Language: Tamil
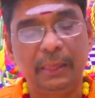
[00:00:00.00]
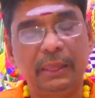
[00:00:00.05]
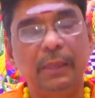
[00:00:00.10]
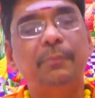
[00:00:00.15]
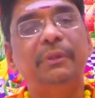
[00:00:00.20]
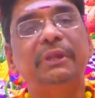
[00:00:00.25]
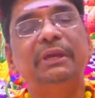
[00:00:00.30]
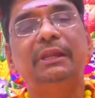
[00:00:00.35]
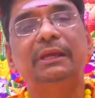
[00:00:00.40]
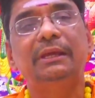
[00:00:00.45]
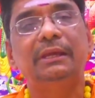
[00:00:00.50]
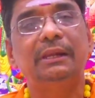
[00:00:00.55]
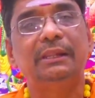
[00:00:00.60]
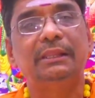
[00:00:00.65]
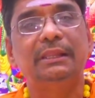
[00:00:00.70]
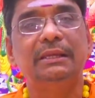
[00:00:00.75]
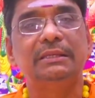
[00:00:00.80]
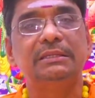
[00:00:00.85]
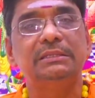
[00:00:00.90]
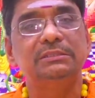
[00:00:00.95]
எப்படி
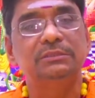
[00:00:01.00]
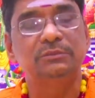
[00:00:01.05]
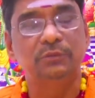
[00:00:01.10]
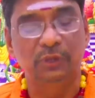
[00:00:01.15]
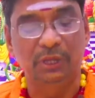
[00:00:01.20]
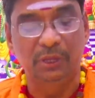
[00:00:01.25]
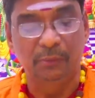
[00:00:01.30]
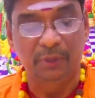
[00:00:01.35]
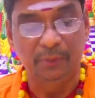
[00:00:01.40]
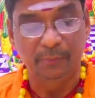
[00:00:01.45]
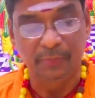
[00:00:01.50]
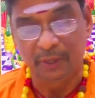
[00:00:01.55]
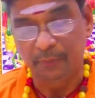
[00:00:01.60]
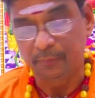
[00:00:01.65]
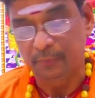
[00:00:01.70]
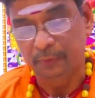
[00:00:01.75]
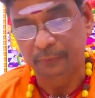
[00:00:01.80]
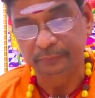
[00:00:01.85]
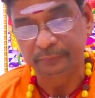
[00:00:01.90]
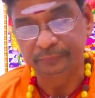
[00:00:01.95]
இருக்குன்றத சுருக்கமாக
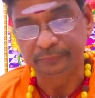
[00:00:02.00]
பார்ப்போம்